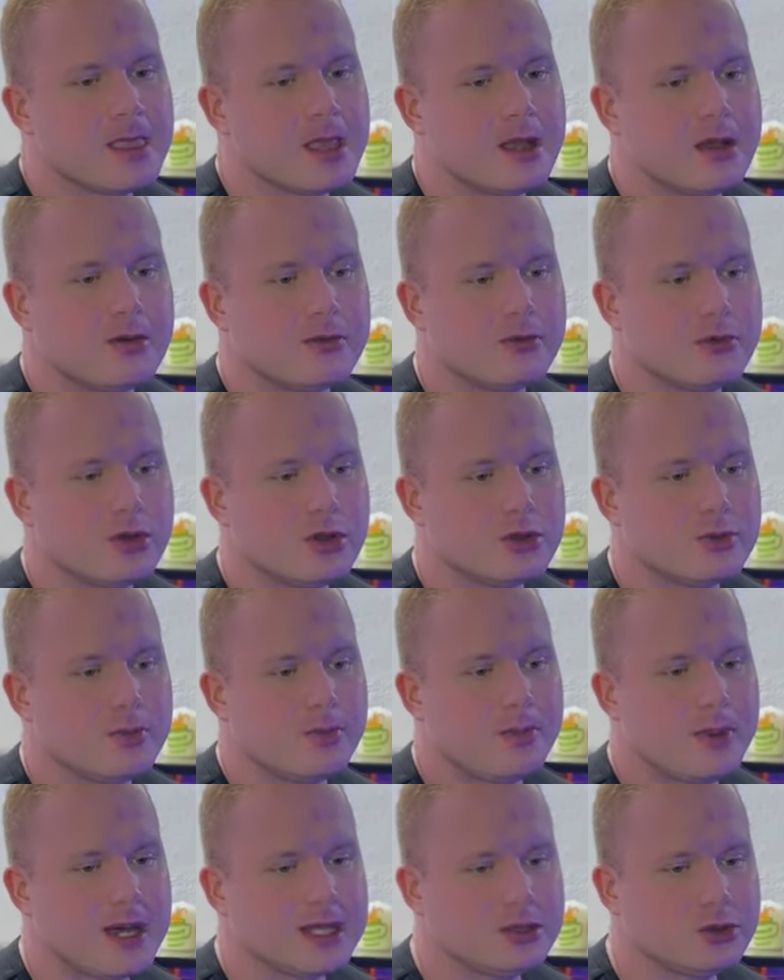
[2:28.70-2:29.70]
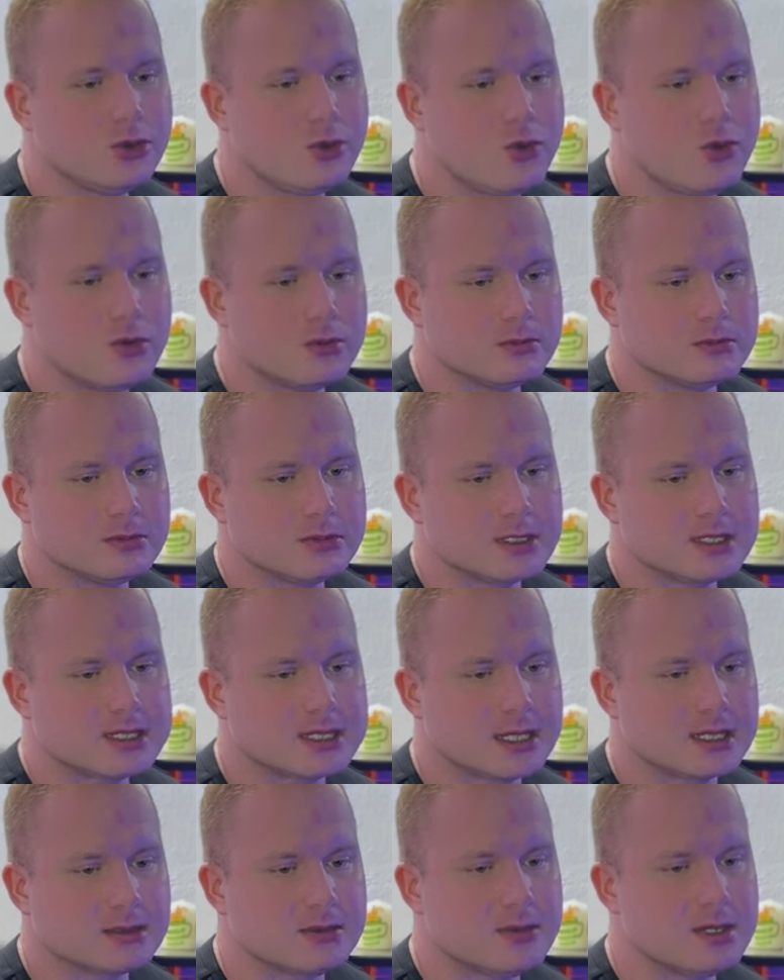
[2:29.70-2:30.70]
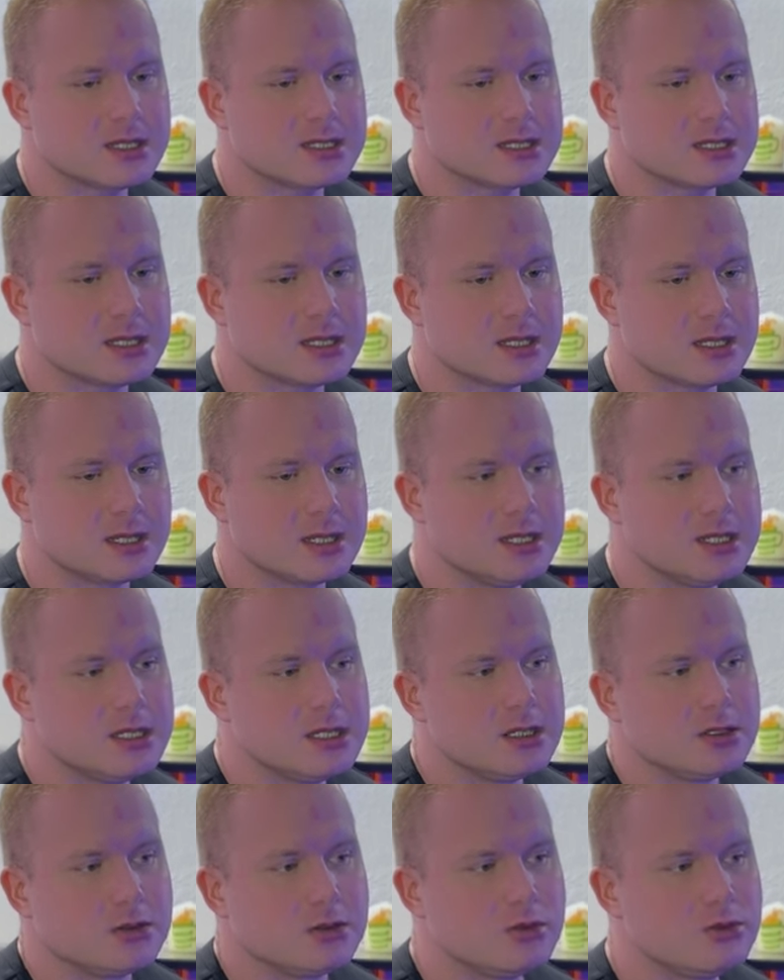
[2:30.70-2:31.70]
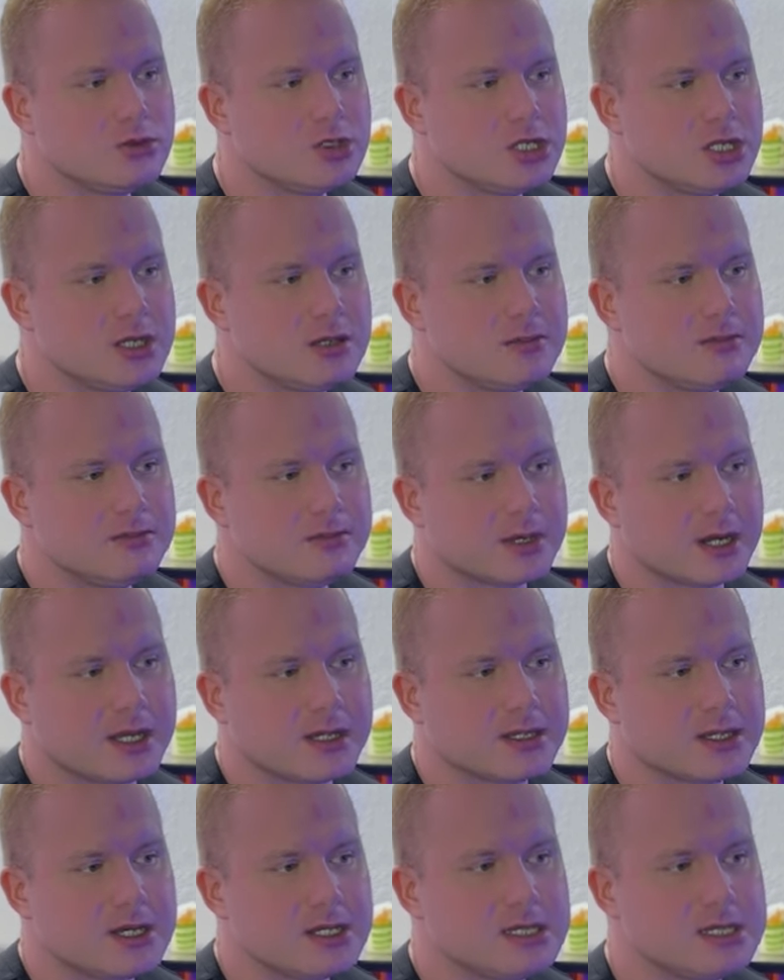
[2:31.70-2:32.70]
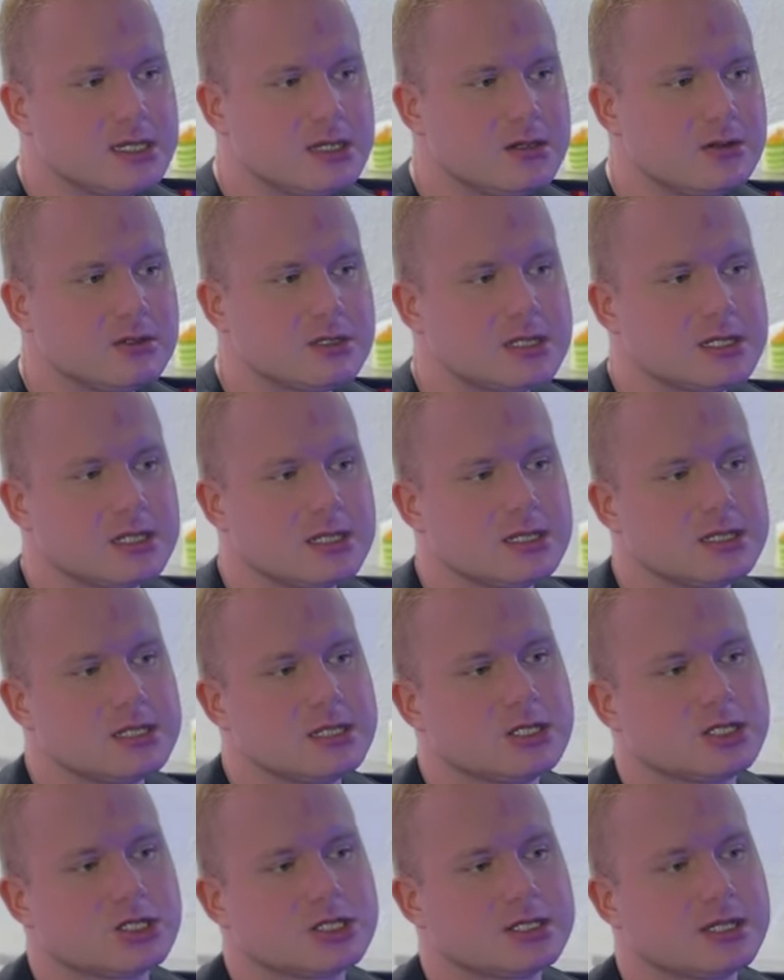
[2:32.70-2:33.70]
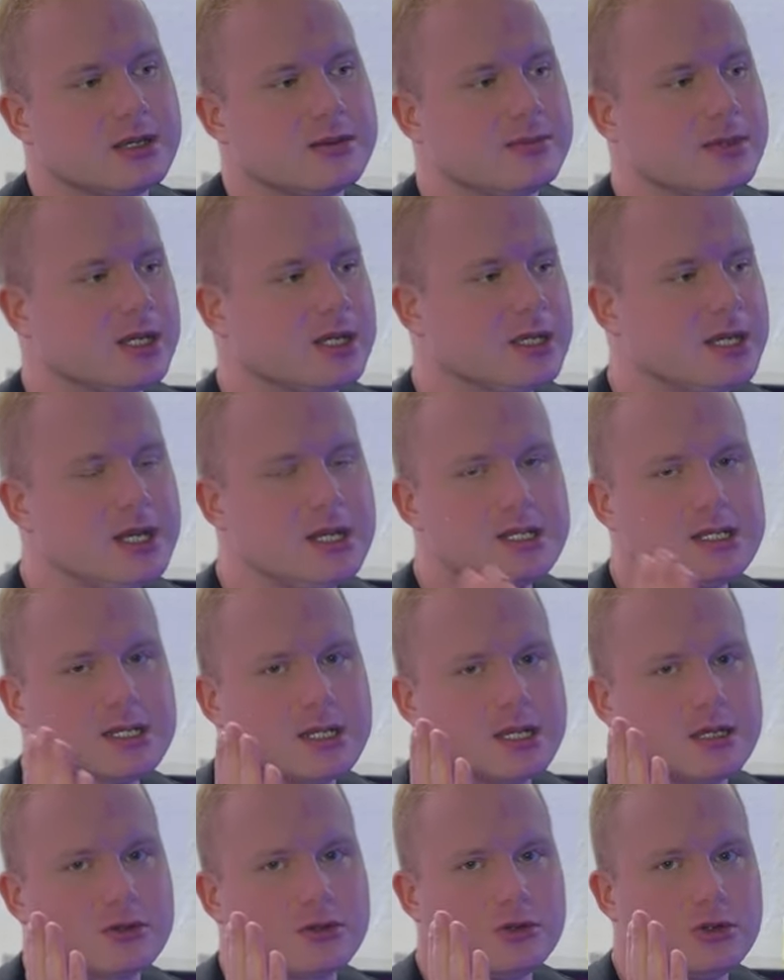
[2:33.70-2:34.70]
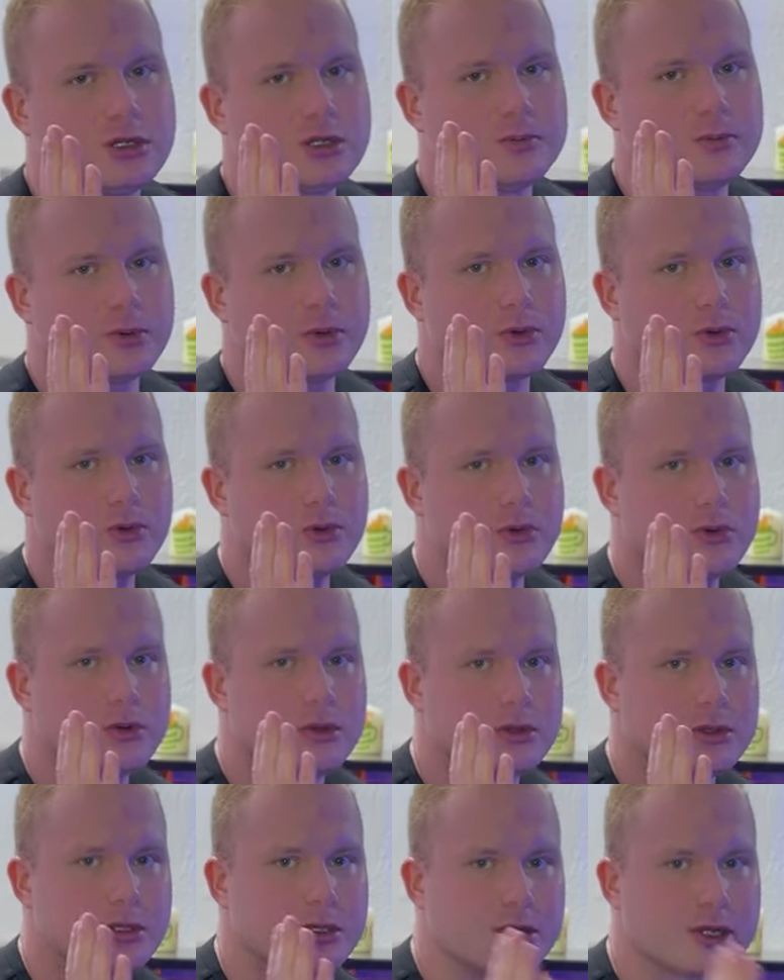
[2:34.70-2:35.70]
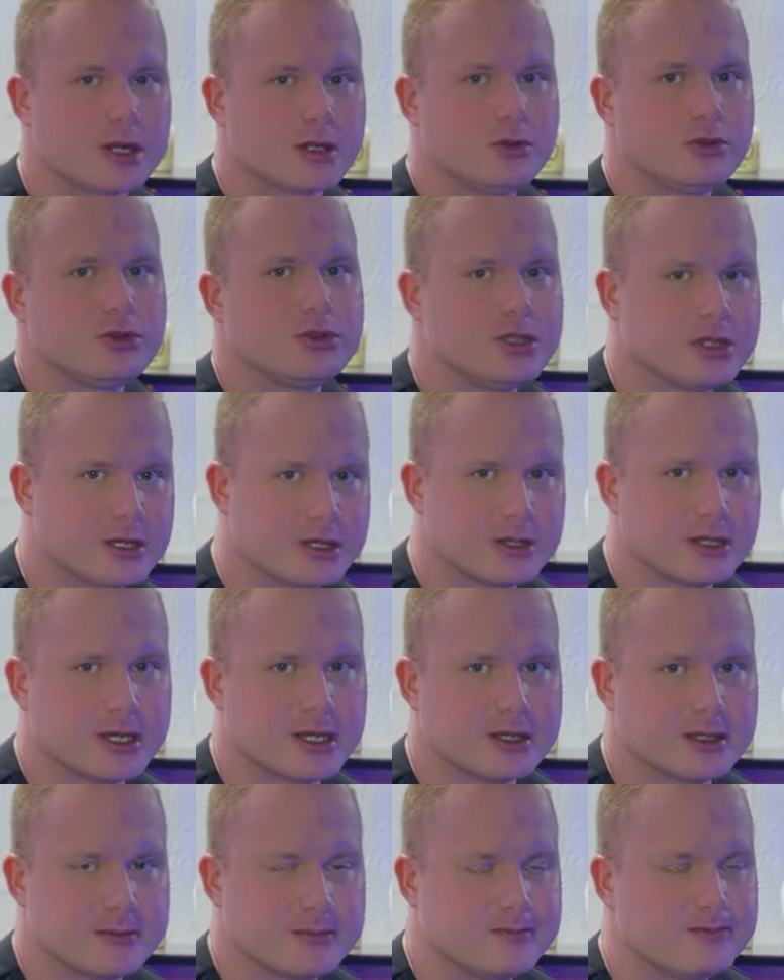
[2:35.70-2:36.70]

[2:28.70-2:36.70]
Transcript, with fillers: Вот. Потом, соответственно, нужно проанализировать все те же самые анализы, которые про нандролон деканат.